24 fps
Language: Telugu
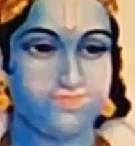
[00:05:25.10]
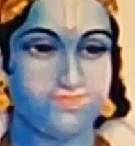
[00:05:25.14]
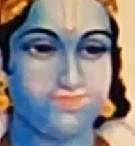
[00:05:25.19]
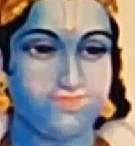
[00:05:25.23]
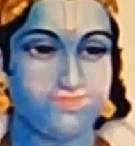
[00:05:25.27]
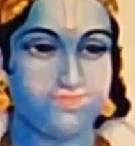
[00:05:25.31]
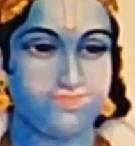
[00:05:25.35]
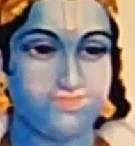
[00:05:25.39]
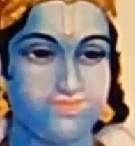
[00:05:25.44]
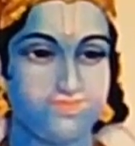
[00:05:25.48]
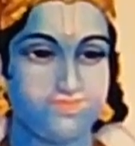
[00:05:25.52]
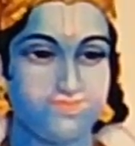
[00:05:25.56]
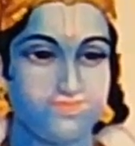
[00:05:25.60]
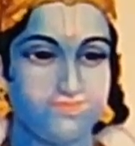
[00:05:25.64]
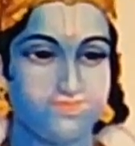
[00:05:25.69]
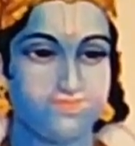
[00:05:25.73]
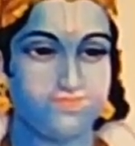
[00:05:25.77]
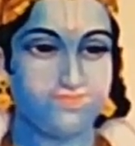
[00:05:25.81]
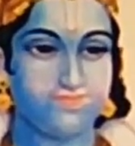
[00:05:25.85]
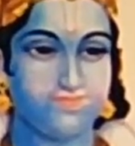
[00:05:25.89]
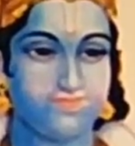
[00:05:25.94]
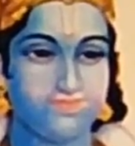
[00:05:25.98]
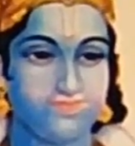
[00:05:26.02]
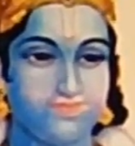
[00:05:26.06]
మాడ్యులేషన్
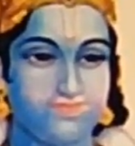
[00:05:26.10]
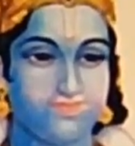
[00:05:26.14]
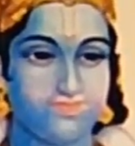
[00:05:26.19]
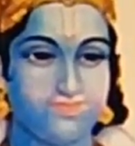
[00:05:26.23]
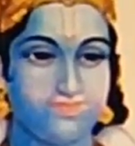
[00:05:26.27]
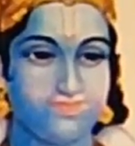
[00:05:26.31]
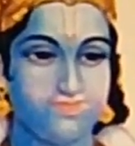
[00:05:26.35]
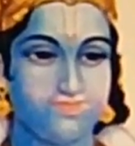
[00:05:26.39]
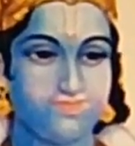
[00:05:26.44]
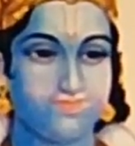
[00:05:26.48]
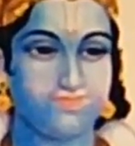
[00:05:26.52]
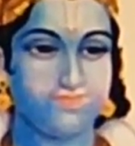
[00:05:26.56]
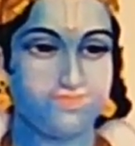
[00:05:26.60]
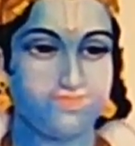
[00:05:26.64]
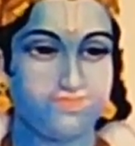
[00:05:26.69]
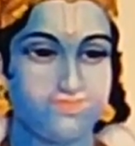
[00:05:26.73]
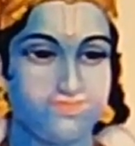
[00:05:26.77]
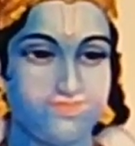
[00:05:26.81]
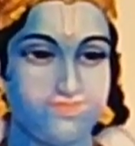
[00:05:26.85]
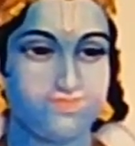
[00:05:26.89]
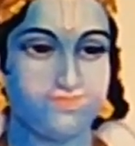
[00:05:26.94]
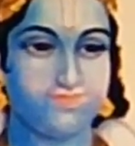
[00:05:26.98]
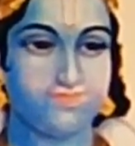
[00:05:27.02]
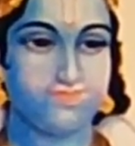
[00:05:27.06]
కోసం
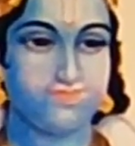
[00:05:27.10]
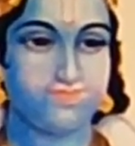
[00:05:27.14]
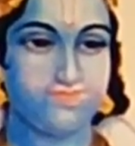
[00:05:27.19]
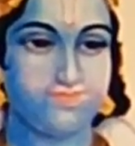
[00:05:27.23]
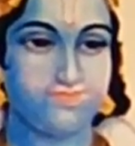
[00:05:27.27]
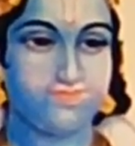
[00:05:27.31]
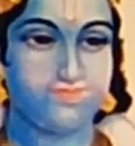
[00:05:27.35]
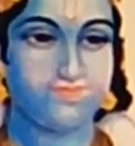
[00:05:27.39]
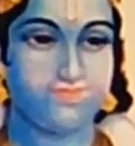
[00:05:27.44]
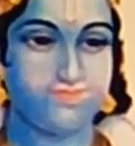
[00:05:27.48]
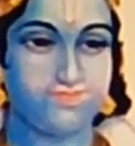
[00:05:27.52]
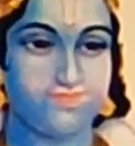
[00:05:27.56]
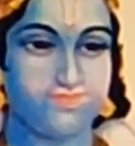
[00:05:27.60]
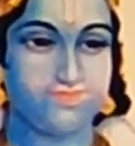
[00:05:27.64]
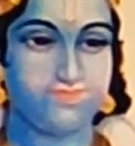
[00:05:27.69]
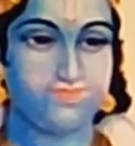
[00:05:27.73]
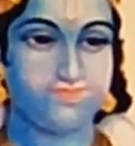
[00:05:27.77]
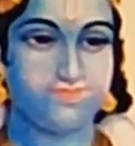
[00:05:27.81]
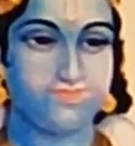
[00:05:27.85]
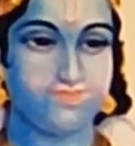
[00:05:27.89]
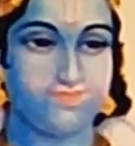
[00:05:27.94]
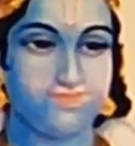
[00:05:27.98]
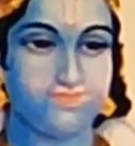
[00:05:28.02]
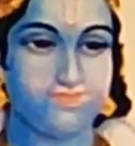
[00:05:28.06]
ఎక్సర్సైజ్ చేయిస్తే
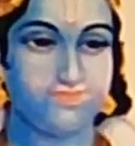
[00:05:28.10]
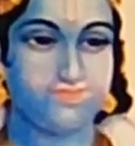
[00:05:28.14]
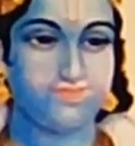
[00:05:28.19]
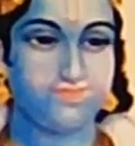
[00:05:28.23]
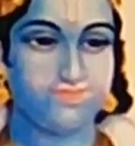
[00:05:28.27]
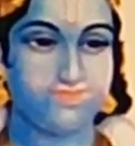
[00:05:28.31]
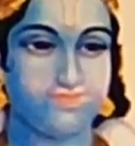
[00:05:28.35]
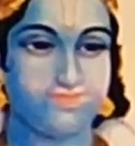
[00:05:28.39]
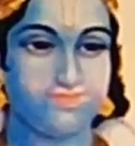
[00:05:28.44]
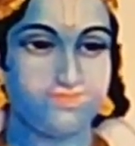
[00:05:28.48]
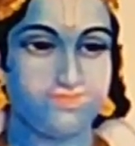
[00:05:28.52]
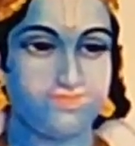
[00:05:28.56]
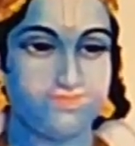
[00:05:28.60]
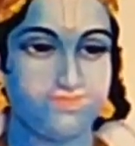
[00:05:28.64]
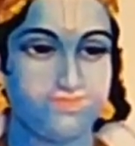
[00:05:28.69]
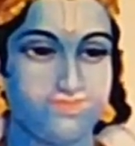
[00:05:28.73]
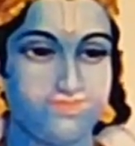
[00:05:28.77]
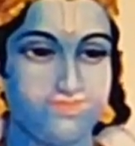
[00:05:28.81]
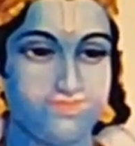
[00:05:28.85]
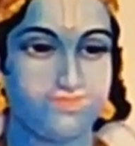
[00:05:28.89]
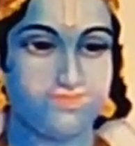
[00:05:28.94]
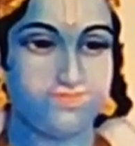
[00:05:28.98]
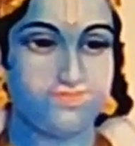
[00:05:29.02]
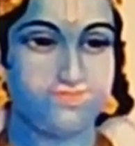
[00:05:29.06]

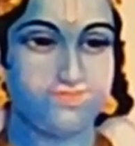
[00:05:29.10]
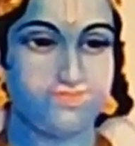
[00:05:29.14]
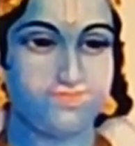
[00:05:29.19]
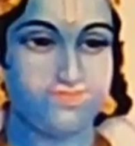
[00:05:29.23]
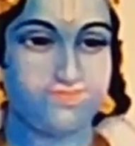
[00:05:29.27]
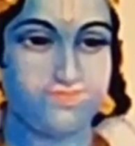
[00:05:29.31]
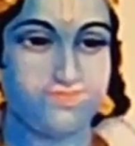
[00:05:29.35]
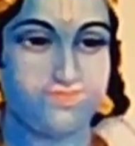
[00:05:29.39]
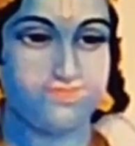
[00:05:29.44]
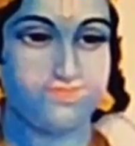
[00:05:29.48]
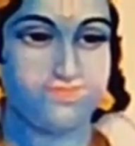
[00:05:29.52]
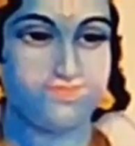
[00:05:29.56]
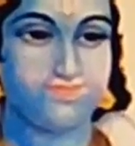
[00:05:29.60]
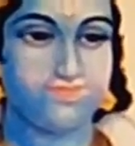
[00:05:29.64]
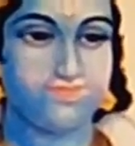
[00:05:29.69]
ఊపిరితిత్తులు బలమయ్యాయి